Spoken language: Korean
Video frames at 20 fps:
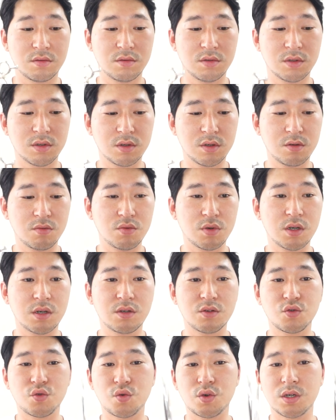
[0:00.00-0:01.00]
시커브
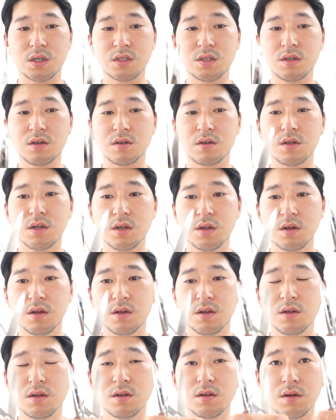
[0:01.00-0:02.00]
가이를 좋아해서
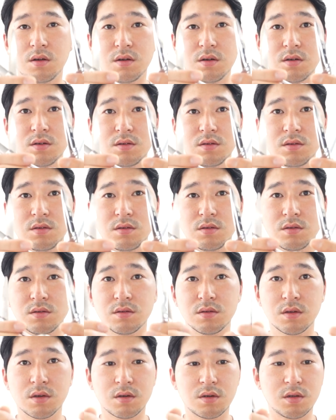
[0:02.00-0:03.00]
어
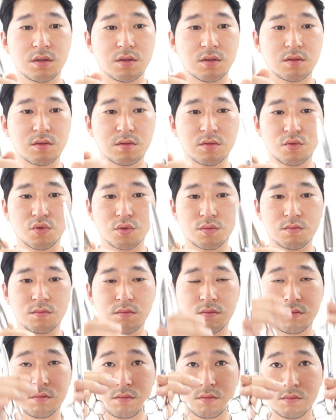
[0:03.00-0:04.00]
그래서 좀
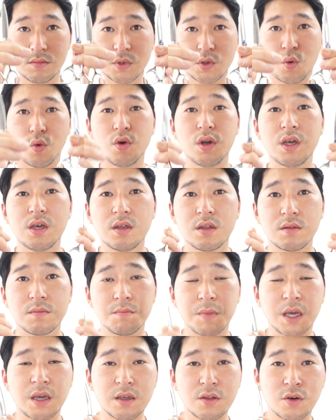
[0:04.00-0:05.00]
원래
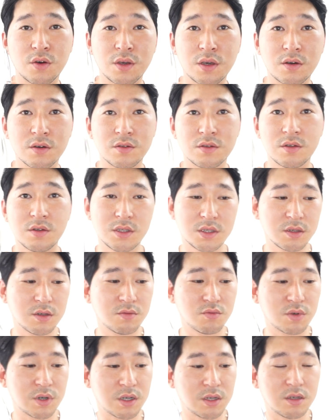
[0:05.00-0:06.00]
몇 개 더 있거든요.
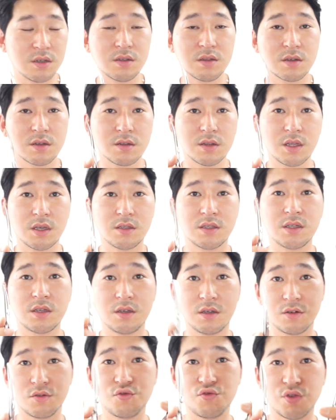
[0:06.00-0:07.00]
시커브 가이는 근데 이제
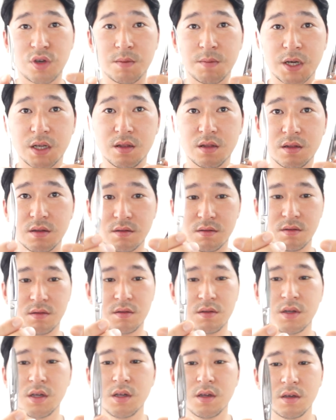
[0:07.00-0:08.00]
이거 두 개만
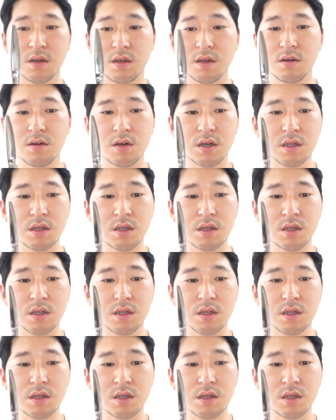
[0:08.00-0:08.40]
이거